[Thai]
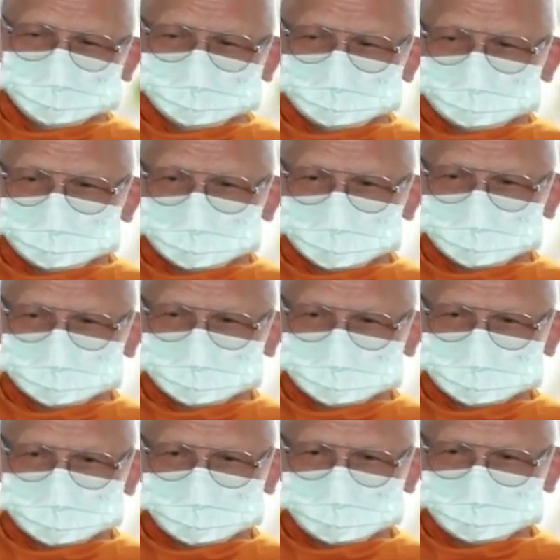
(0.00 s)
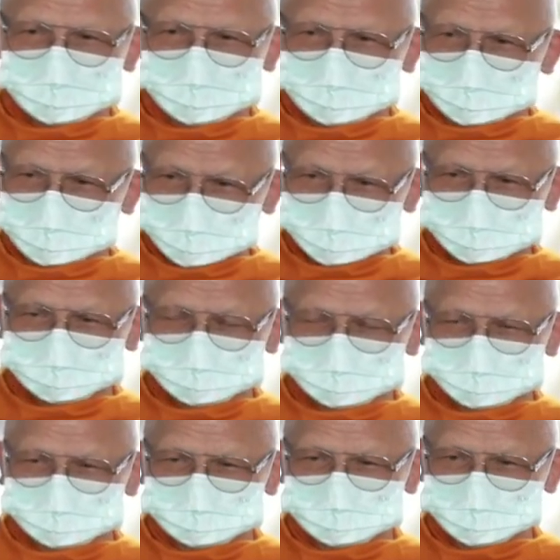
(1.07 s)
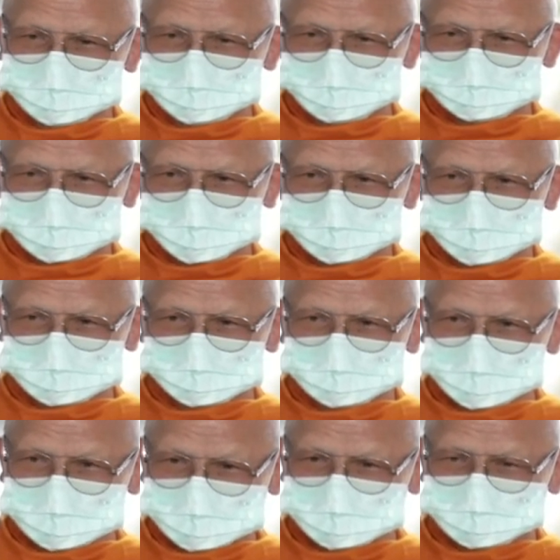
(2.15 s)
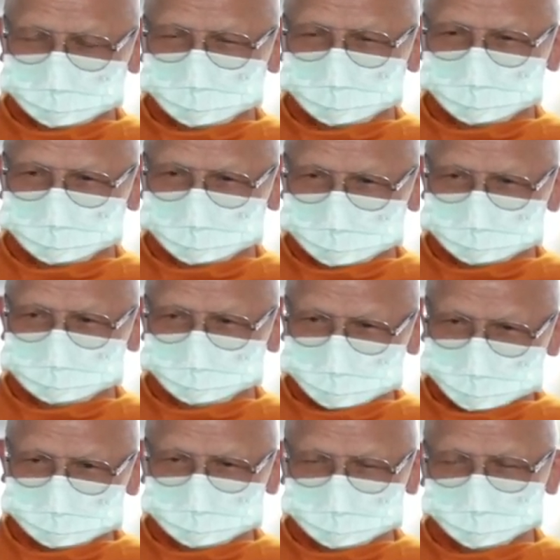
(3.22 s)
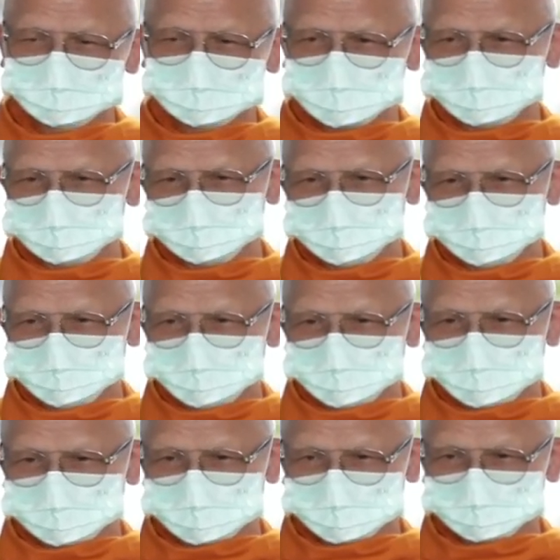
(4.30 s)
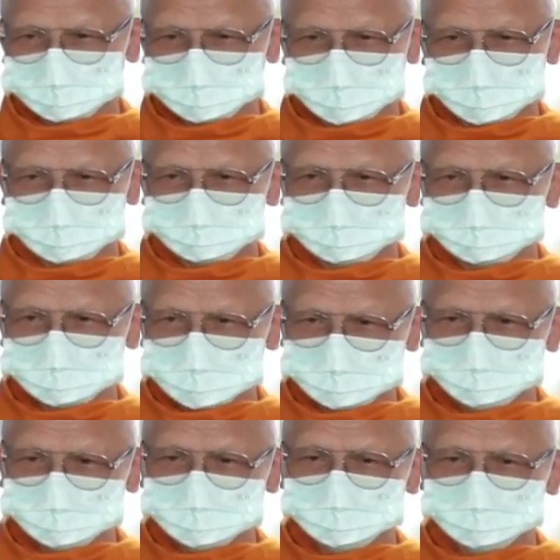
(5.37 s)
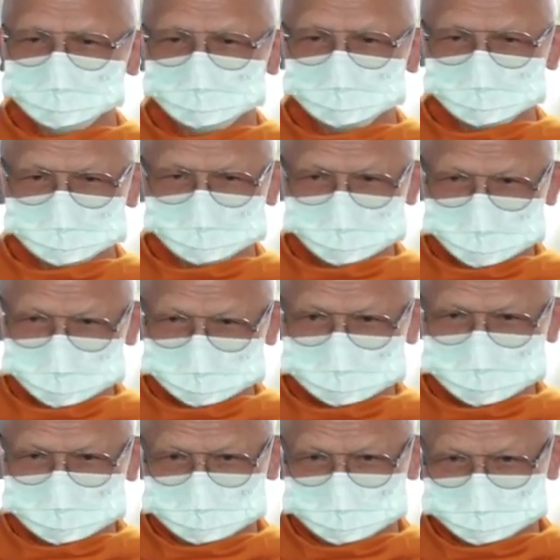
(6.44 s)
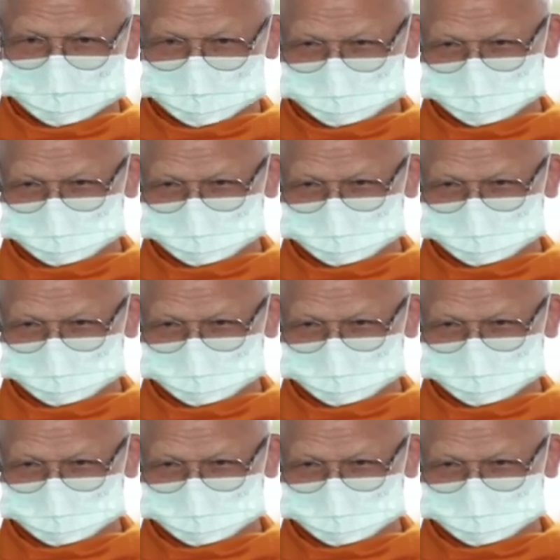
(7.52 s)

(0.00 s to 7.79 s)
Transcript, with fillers: เพราะฉะนั้นถ้าเราไม่เห็นสิ่งที่ปรากฏจริงในชีวิตจริงของเรา เราจะไม่มีดวงตาเห็นธรรม